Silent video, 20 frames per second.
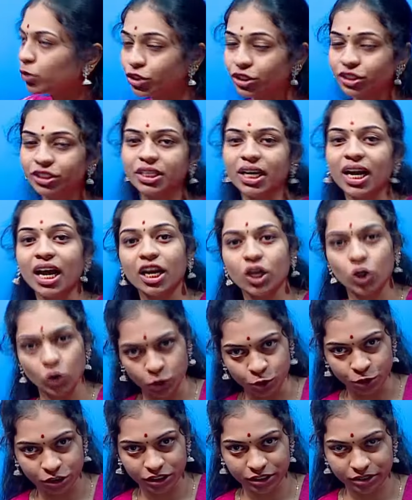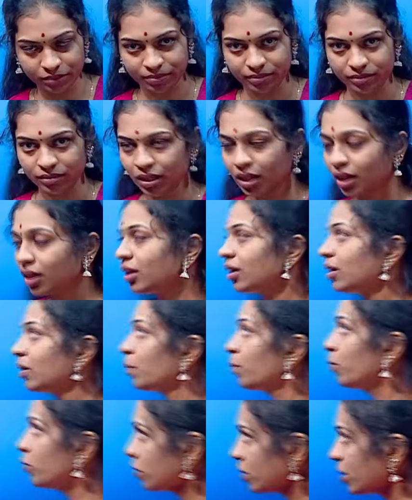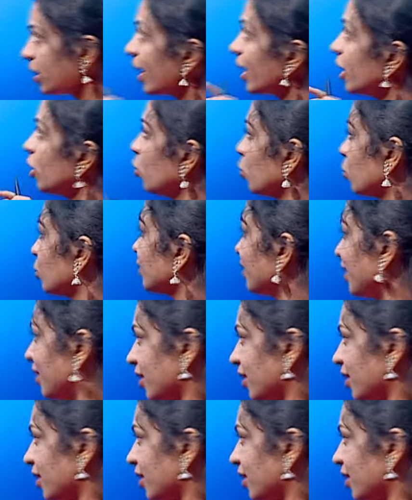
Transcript: முத்ரா லோன்ஸ் முத்ரா லோன்ஸ்